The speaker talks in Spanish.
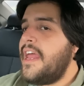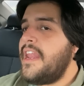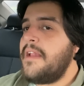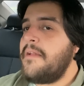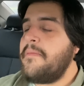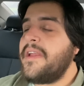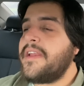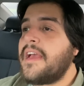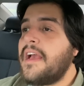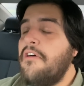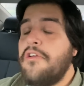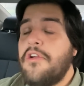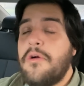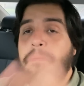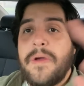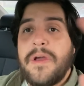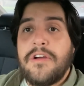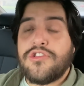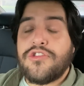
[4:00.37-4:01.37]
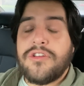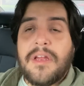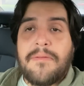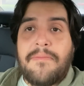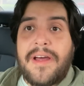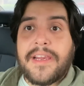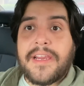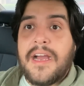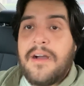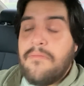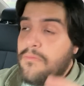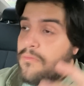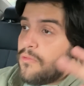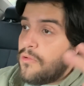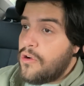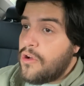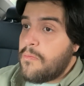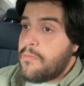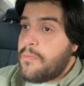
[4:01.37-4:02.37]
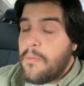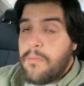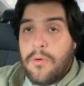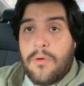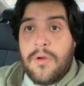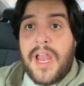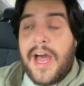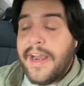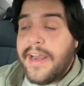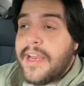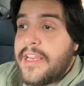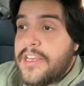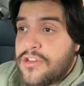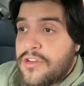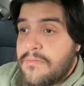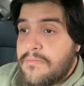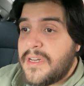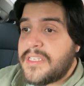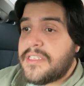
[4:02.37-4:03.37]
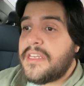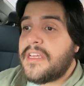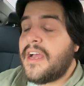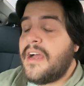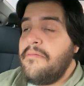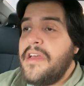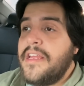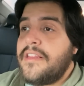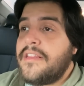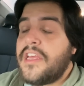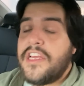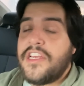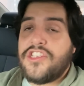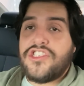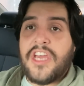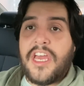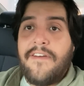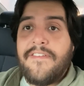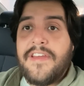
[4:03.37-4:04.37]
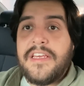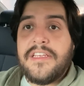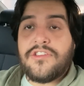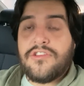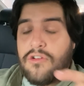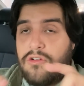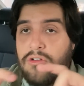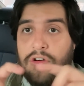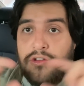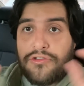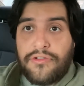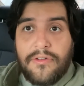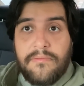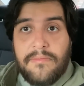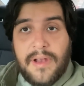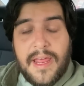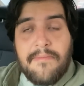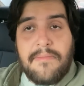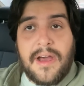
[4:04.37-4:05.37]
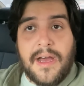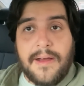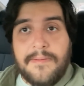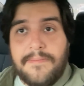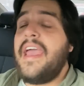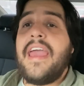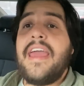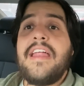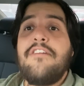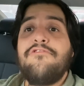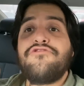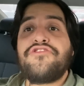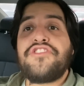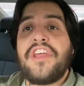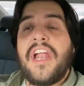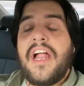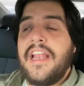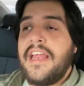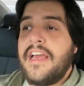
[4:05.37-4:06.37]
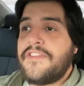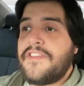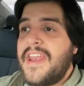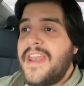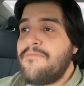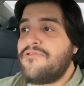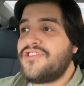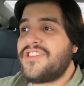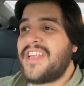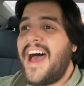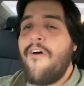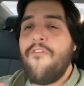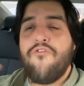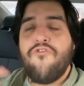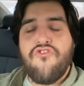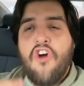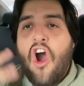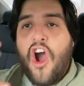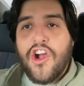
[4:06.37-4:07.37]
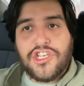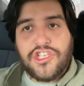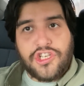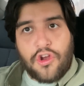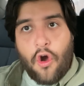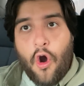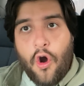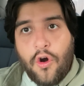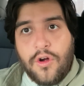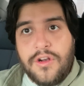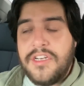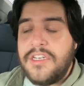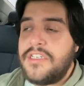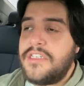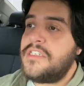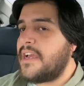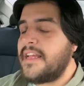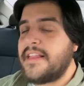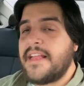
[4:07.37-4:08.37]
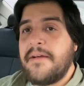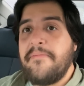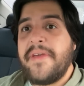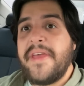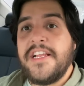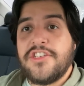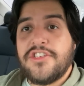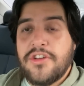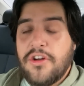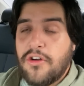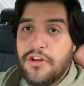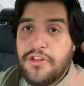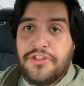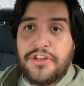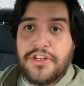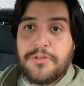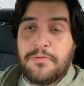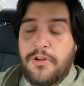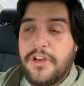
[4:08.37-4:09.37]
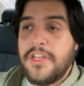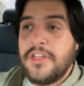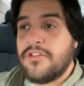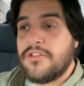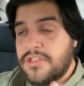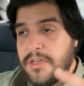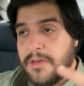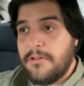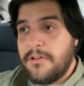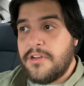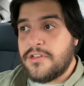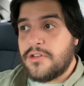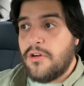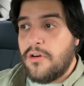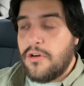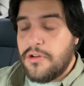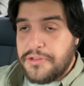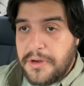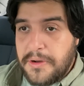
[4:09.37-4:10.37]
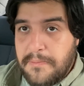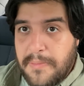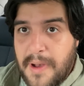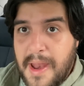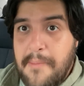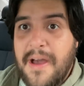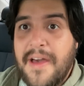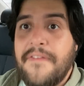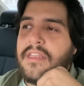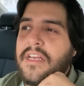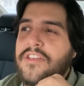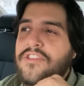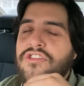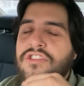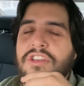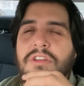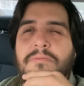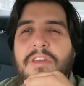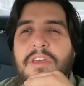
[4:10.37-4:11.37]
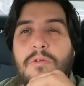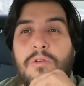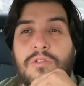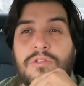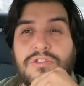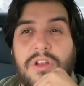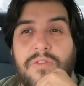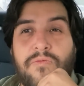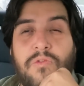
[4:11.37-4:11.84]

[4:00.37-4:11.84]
En el mercado europeo es una marca muy popular y son básicamente Chevys con otro emblema. En Australia tenemos a Vauxhall, que también son otros bonitos Chevrolets con otro emblema. De hecho, si no me equivoco, es el